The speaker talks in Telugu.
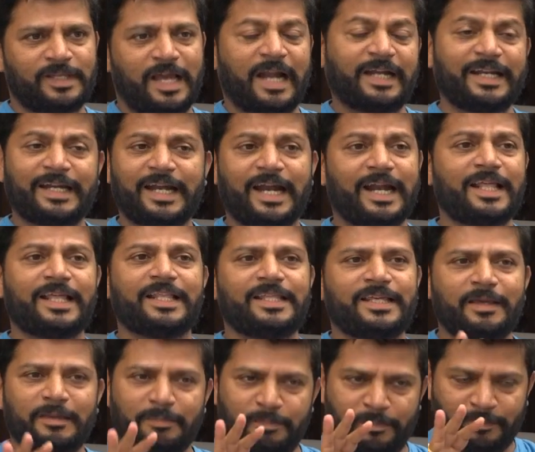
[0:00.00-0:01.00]
అంటే నేను అనేది
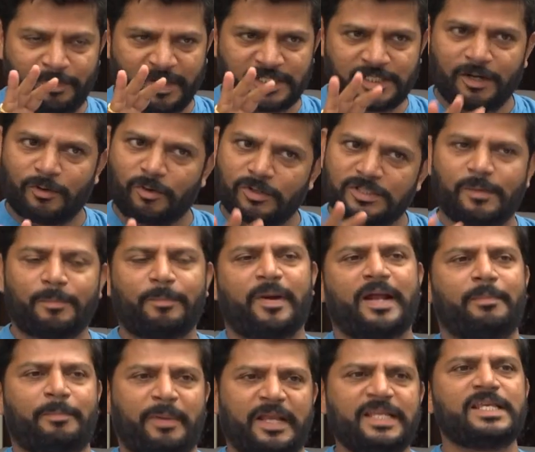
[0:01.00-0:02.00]
ప్రజల కోసం
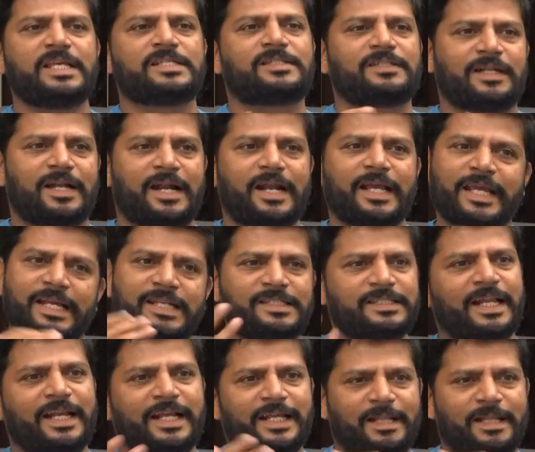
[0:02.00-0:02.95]
పనిచేస్తున్నారా గెలిస్తేనే